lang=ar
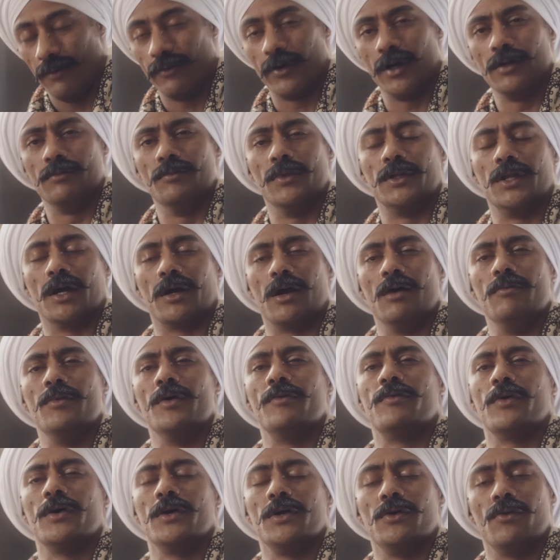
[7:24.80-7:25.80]
انا في خدمتك يا
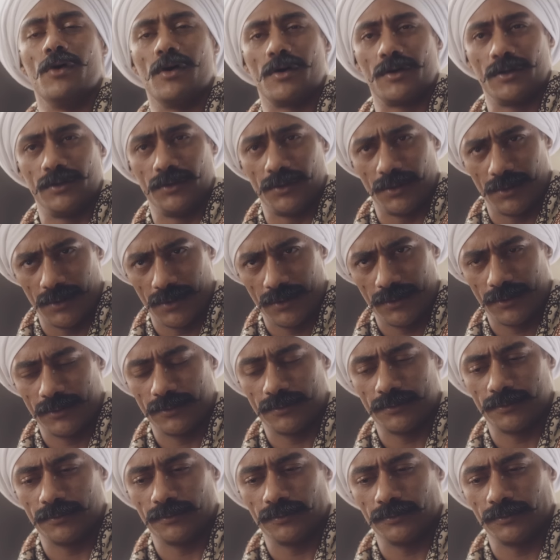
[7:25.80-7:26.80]
بيه في اي وقت
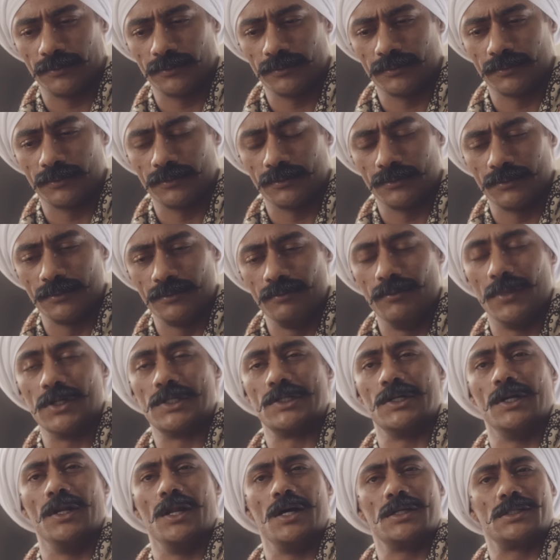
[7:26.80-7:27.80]

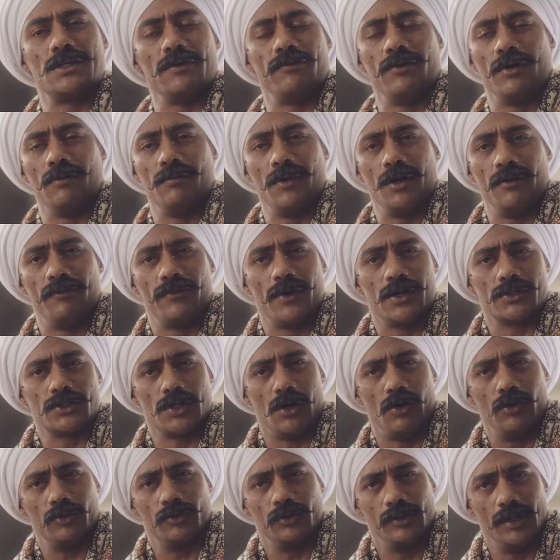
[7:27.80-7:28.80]
بس للاسف انا ما
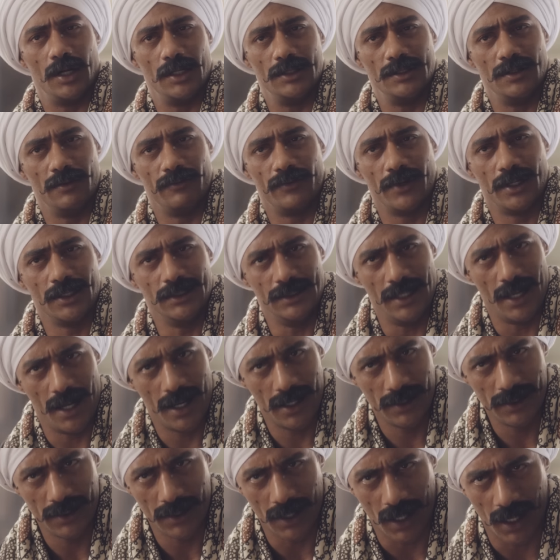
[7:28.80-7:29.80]
ينفعش احط يدي في
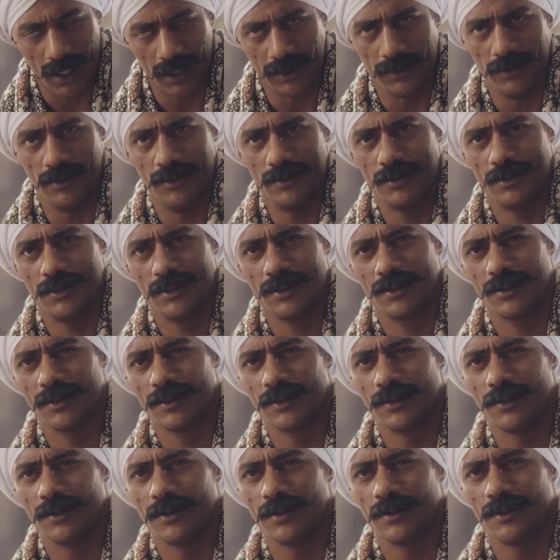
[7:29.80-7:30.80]
يد اي حد
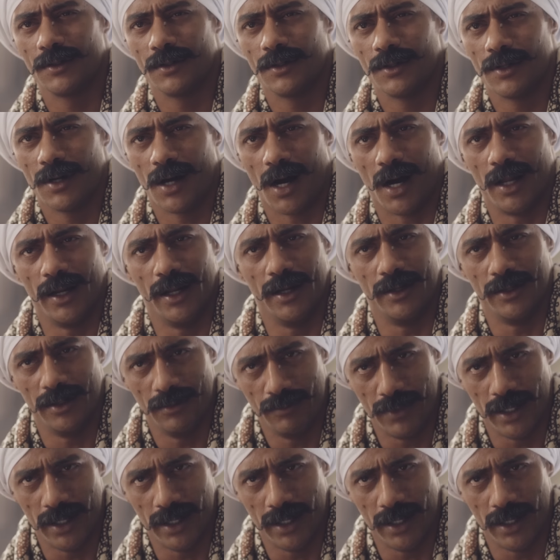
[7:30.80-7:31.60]
على